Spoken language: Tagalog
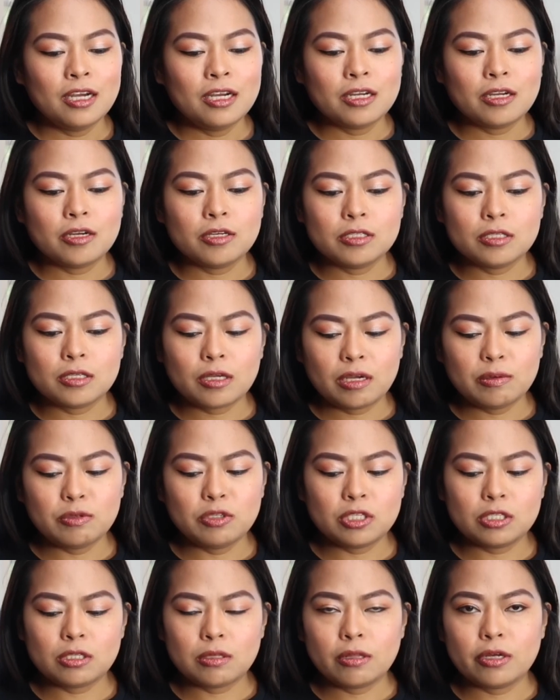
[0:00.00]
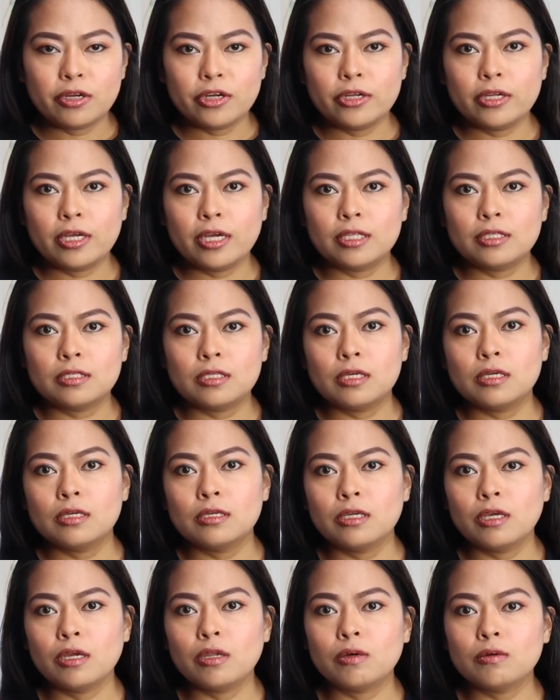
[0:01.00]
because I just learned it,
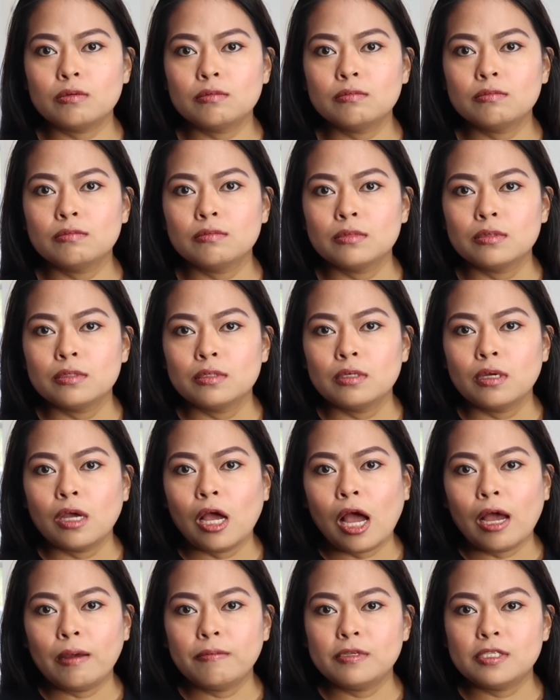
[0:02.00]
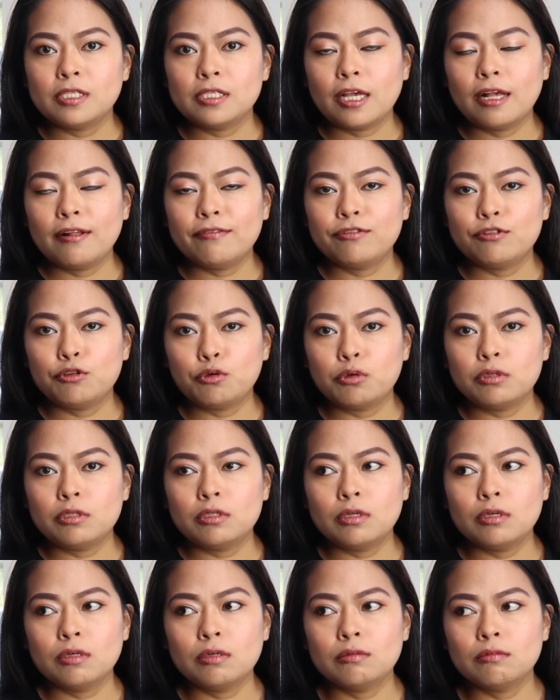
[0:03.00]
you know. I'm self-taught.
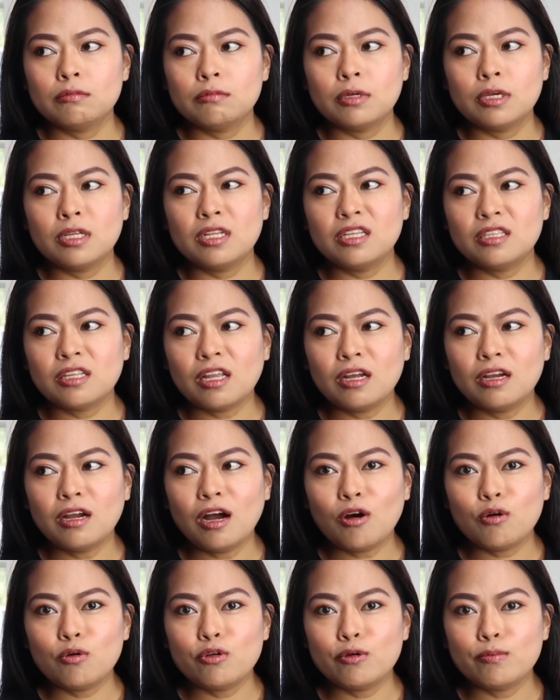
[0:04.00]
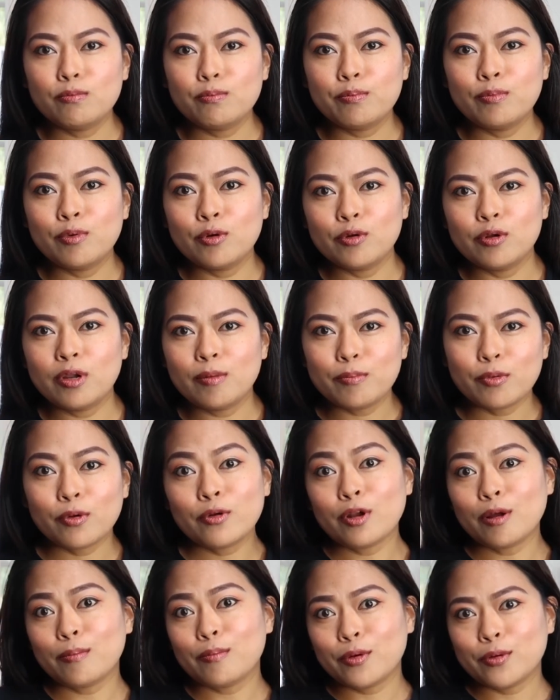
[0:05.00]
Hindi talaga ako yung pro na pro
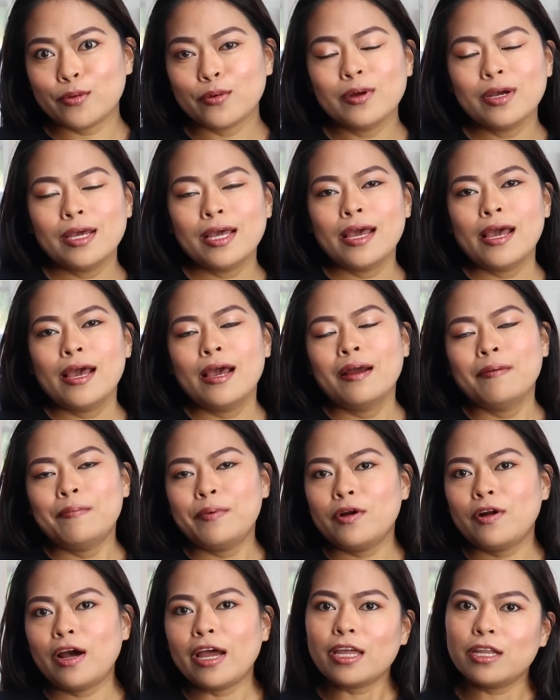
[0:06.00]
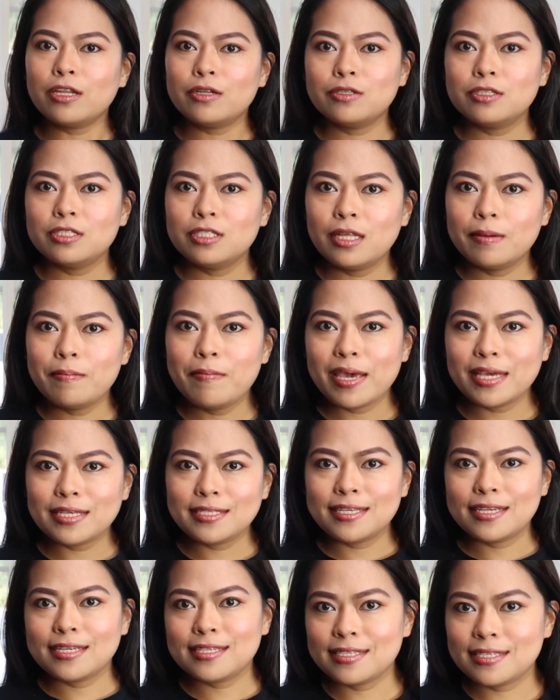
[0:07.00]
na pro. Pero I know the
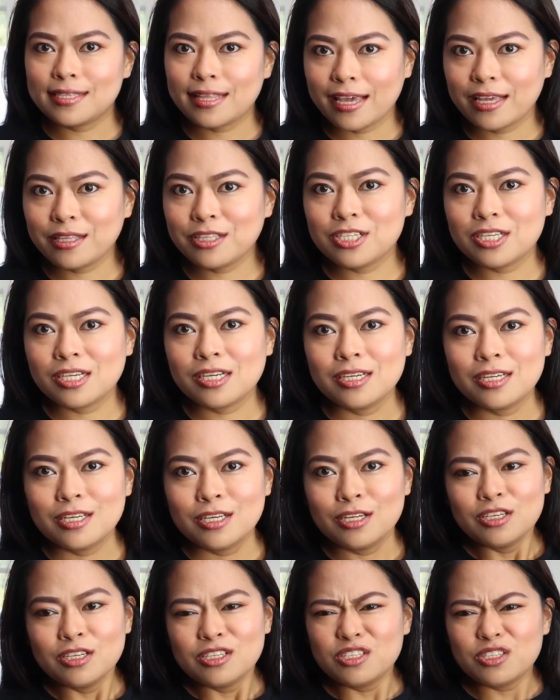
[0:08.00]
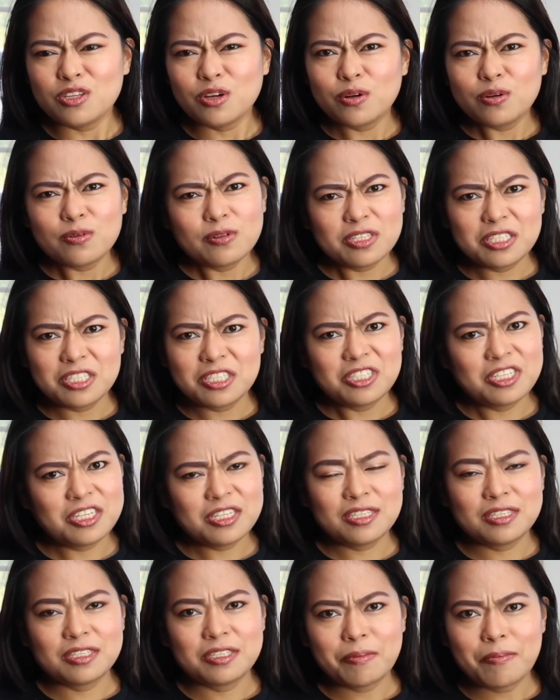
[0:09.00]
basic stage So, it's
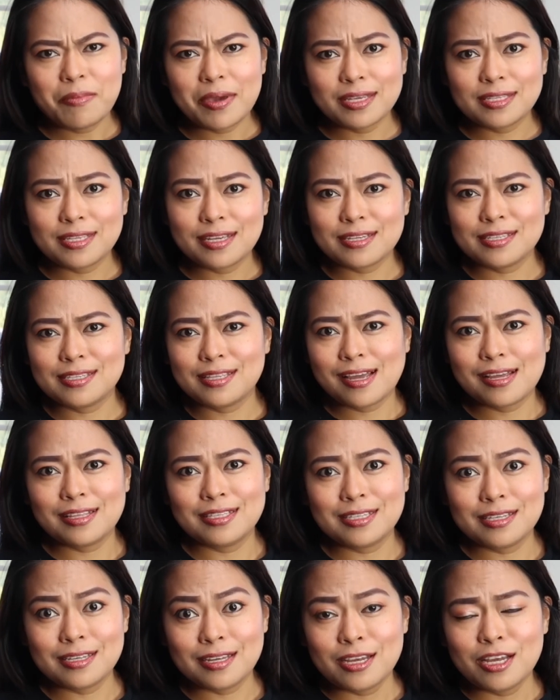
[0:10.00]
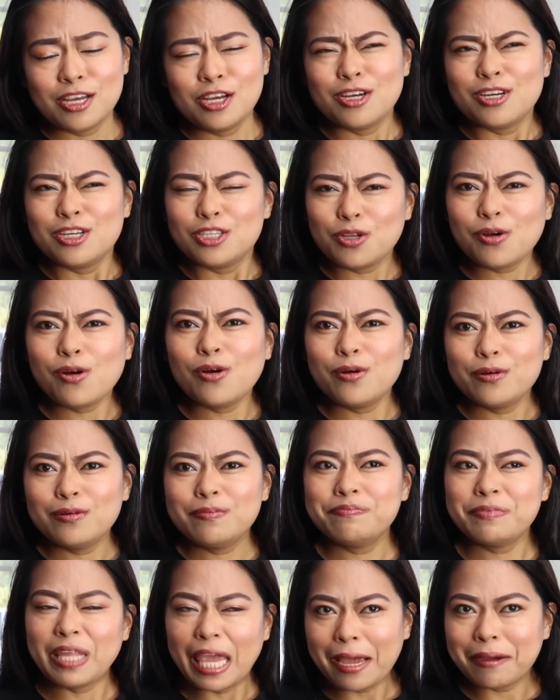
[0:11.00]
just the basic stitch. So,
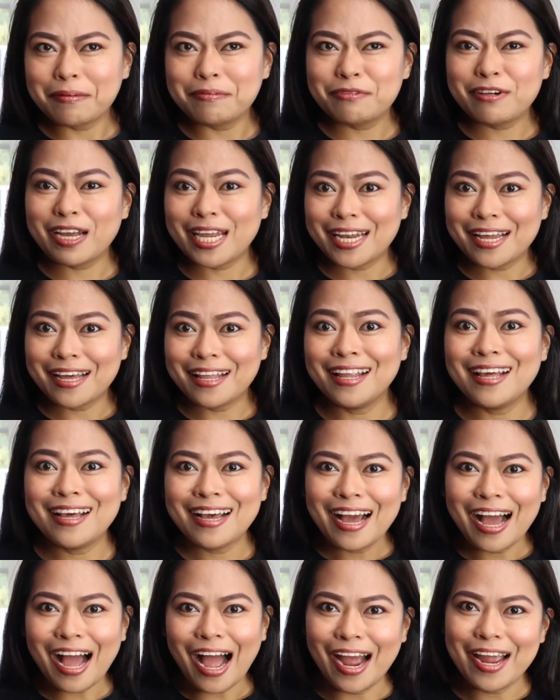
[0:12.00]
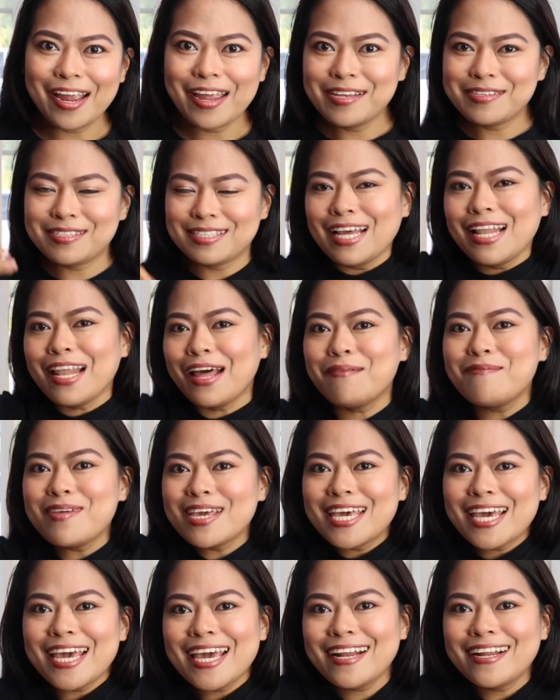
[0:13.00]
yeah, fine. Ah. I'm still a
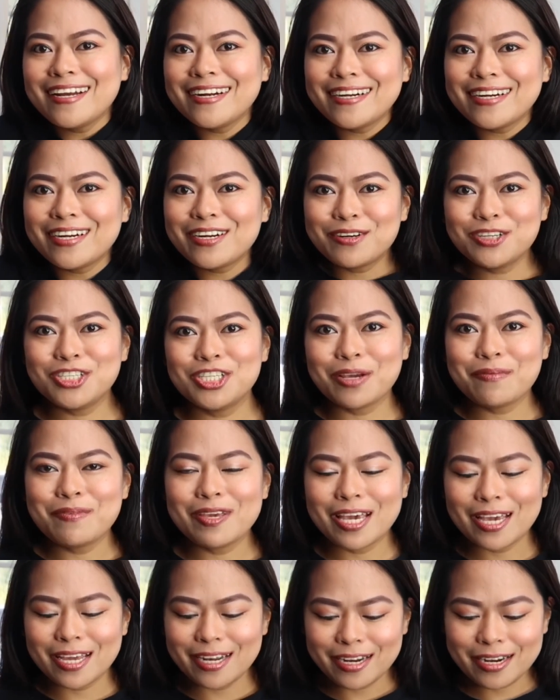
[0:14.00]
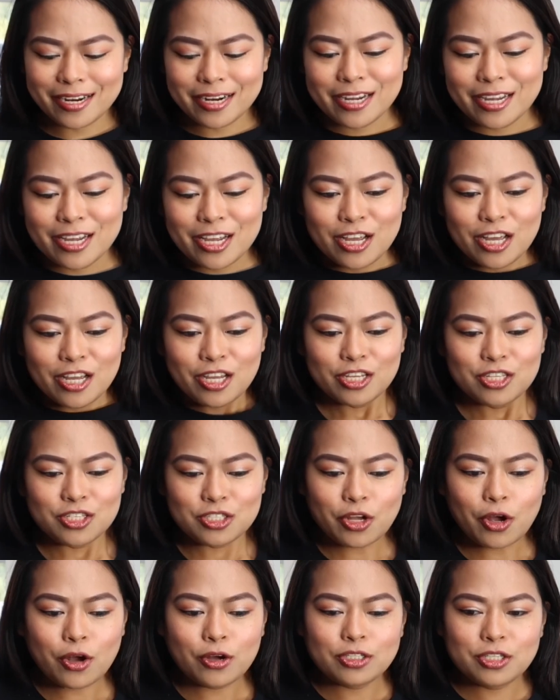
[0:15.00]
beginner, crochet beginner.
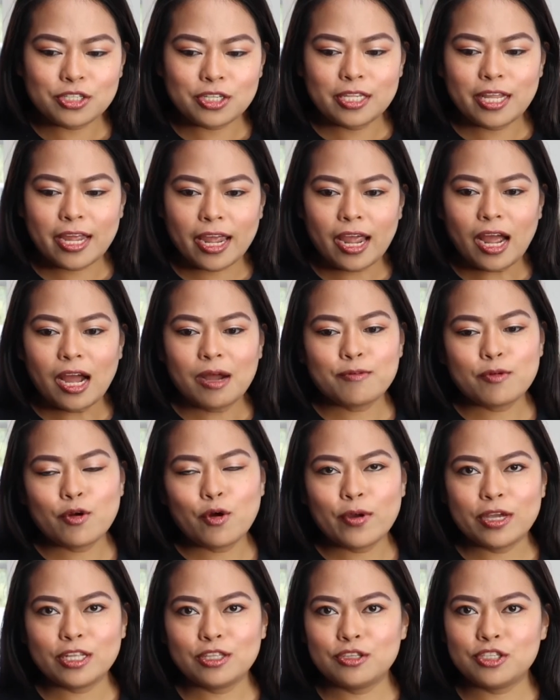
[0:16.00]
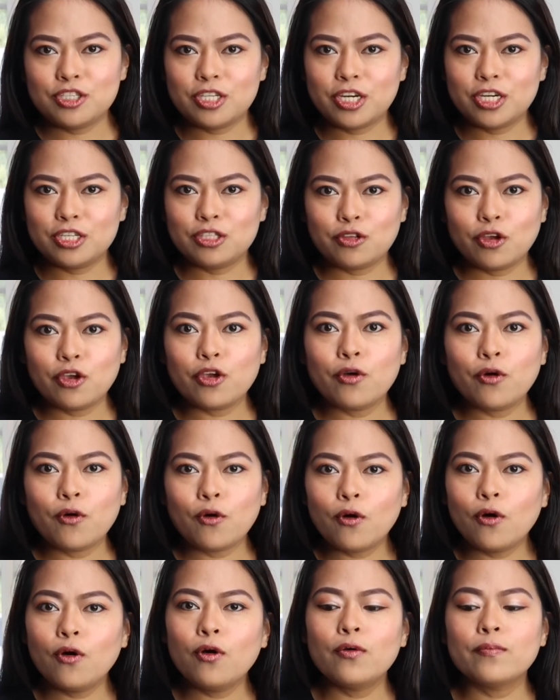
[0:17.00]
So, today, I'm going to share to
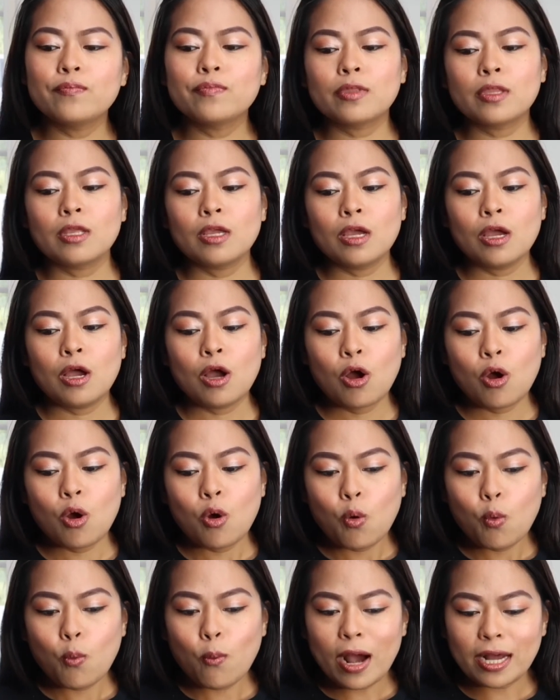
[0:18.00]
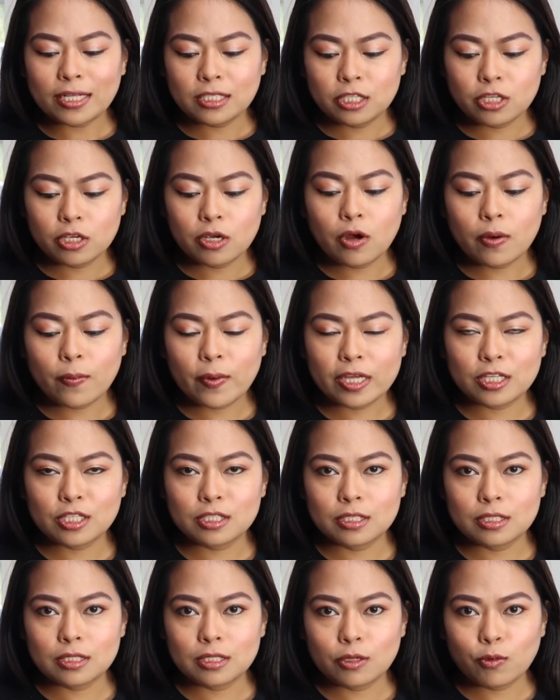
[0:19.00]
you what you going,
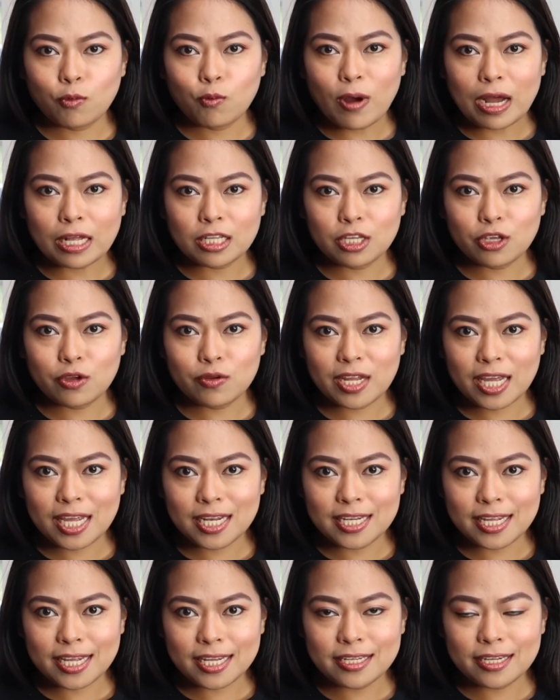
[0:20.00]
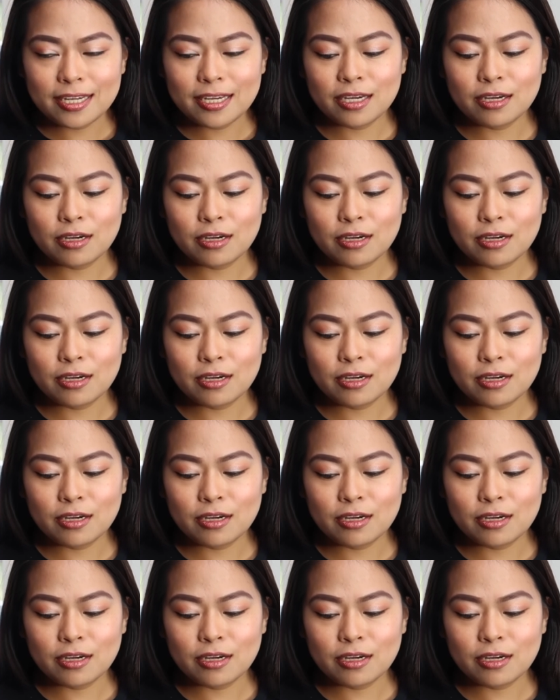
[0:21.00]
what you needed